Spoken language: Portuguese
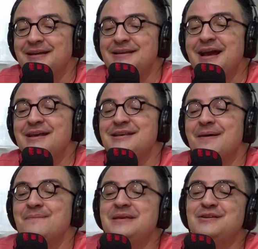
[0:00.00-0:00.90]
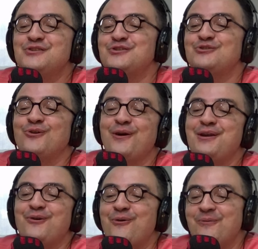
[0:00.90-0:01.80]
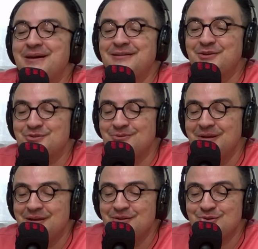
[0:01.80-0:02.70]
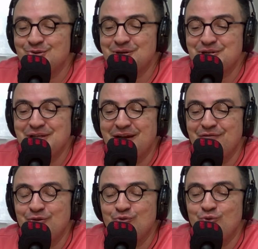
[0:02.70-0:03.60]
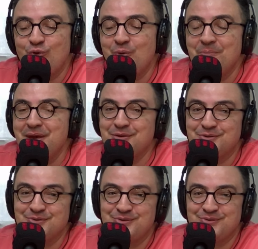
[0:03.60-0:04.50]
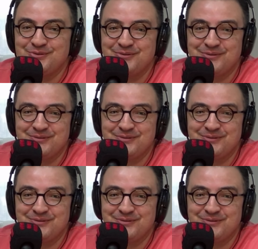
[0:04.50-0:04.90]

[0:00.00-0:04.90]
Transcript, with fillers: E aí a minha história com o Anderson só estava no começo.